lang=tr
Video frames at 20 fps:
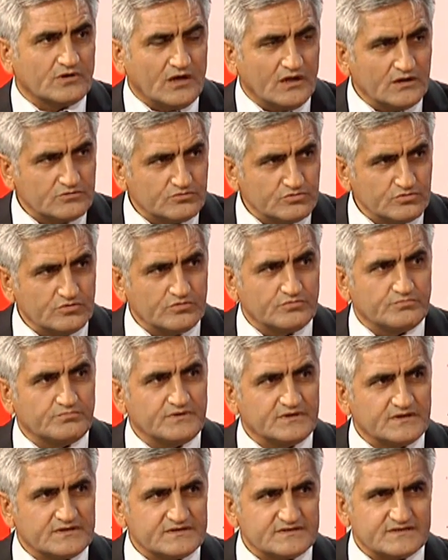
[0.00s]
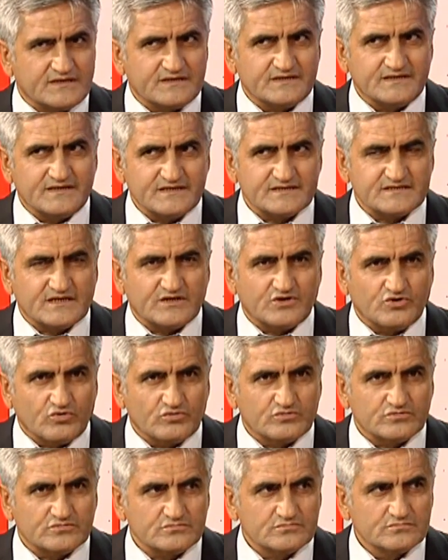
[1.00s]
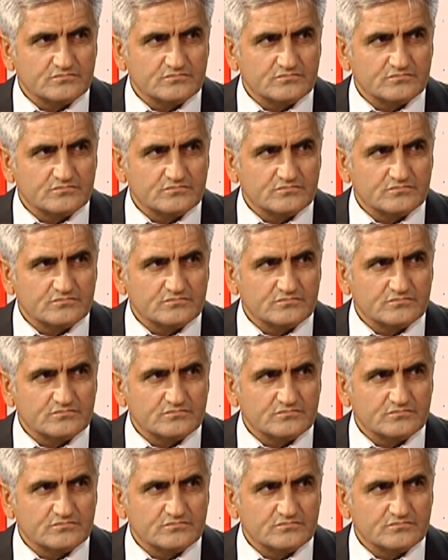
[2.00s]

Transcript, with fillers: Altı öğün bir insan yerse ne olur?